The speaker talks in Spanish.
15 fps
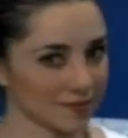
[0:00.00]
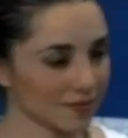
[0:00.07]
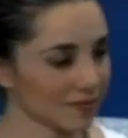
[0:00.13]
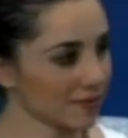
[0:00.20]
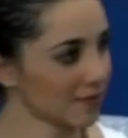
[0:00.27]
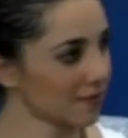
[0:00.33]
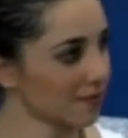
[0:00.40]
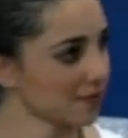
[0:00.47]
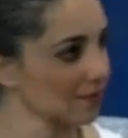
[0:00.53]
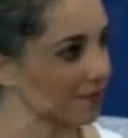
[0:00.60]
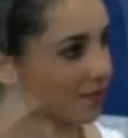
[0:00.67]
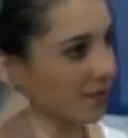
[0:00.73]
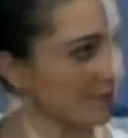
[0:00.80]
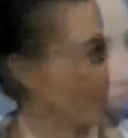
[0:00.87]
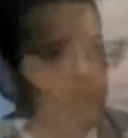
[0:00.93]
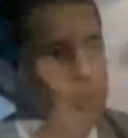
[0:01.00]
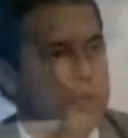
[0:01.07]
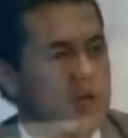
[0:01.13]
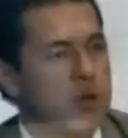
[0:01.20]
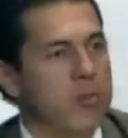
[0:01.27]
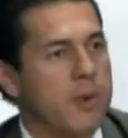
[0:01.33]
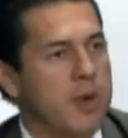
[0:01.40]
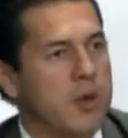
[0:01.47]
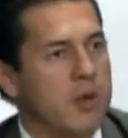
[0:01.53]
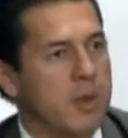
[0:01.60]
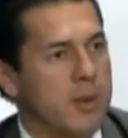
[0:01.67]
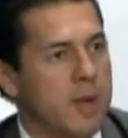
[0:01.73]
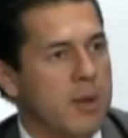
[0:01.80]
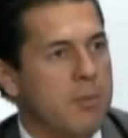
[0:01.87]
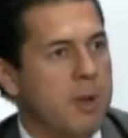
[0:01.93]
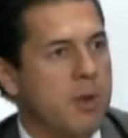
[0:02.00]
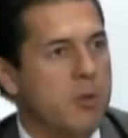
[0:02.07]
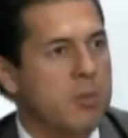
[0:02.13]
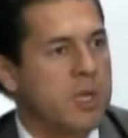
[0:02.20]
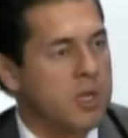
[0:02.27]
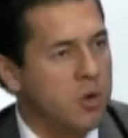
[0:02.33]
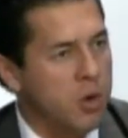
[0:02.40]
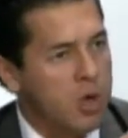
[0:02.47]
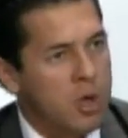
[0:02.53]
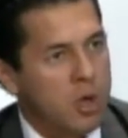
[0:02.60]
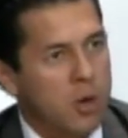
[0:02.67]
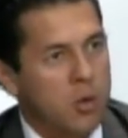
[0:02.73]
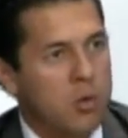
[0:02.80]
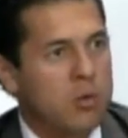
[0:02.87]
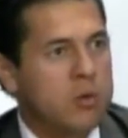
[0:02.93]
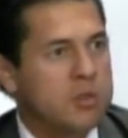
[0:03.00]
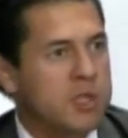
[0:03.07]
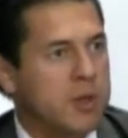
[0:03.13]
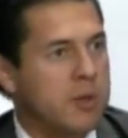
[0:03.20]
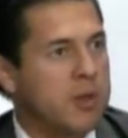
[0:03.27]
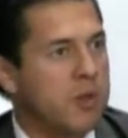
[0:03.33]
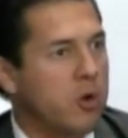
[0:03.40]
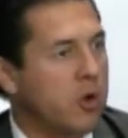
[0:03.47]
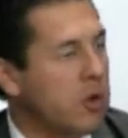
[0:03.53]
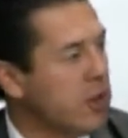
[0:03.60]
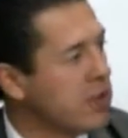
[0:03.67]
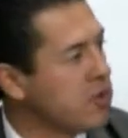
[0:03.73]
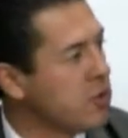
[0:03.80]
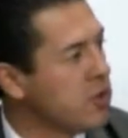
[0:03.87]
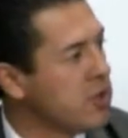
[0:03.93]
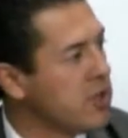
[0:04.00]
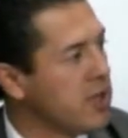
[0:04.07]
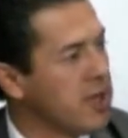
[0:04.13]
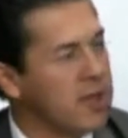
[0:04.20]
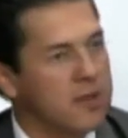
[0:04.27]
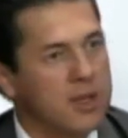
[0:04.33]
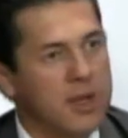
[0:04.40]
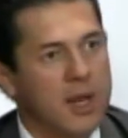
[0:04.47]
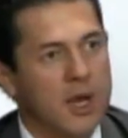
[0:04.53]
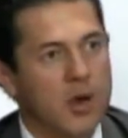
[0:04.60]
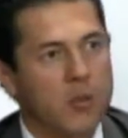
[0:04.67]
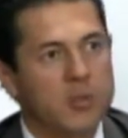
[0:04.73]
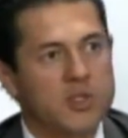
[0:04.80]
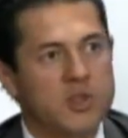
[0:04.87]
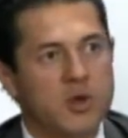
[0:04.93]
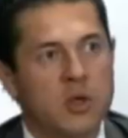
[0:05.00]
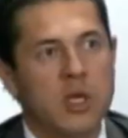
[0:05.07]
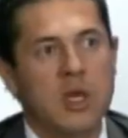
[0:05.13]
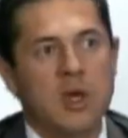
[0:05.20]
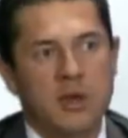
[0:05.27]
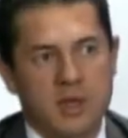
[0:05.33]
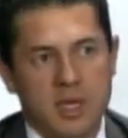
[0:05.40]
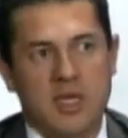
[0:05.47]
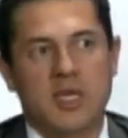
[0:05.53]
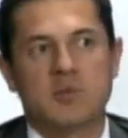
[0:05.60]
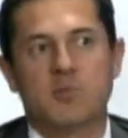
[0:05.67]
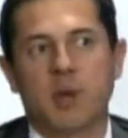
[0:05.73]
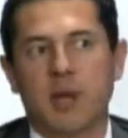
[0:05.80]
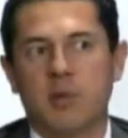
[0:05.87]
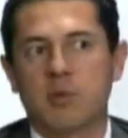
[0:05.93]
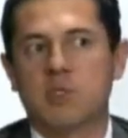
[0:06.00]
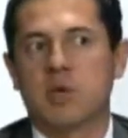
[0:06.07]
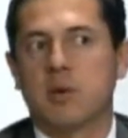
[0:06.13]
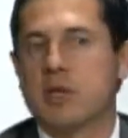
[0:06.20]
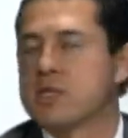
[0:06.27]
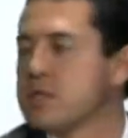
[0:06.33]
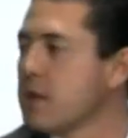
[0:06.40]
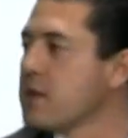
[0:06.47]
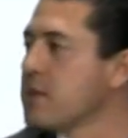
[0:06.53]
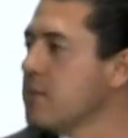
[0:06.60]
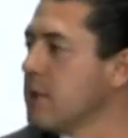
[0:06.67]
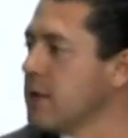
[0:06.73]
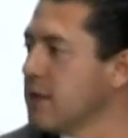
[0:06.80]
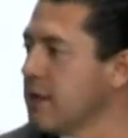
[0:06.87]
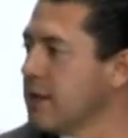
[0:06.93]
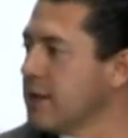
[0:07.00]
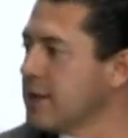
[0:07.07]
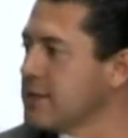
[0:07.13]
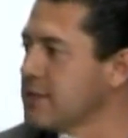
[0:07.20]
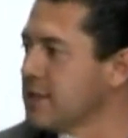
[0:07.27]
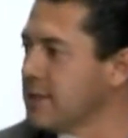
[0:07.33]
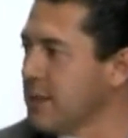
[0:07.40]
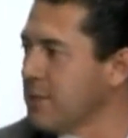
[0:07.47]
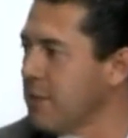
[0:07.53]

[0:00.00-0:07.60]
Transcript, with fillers: con el presidente, el diputado Mario Guevara Palomino, un servidor que soy integrante de la comisión y que esperemos avanzar de manera en este tema.